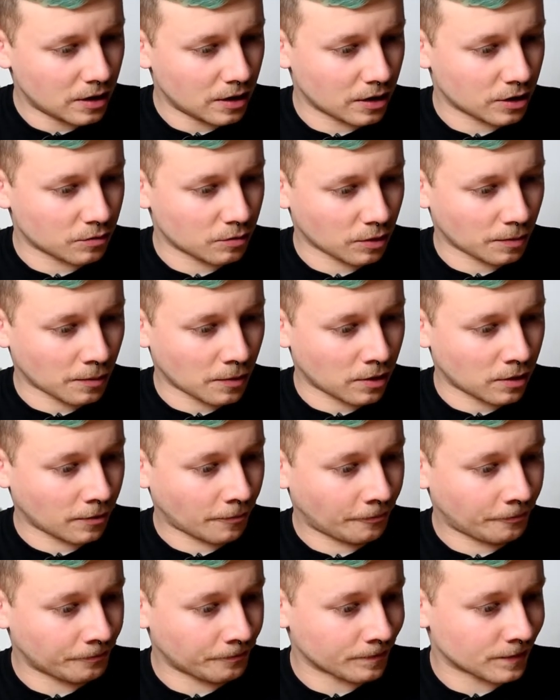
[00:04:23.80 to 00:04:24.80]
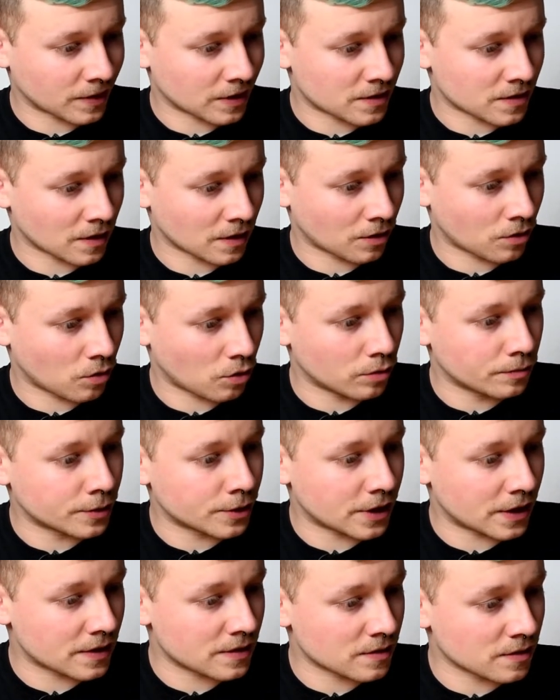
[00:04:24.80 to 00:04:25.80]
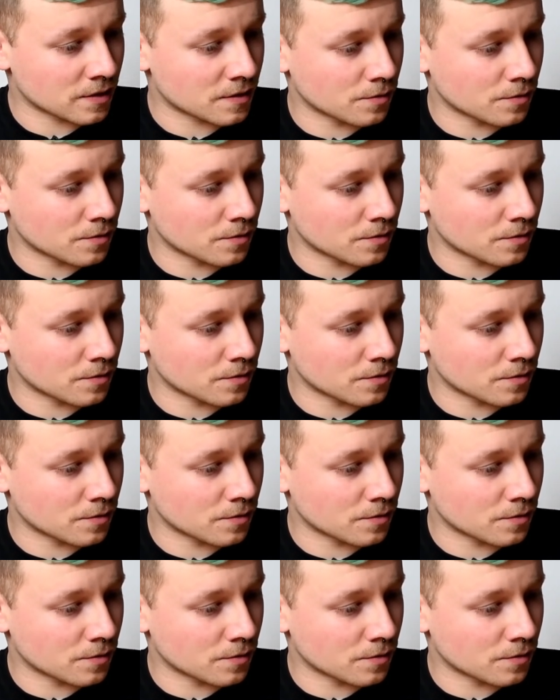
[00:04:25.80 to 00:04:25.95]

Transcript: ich würde mal jetzt da grob schätzen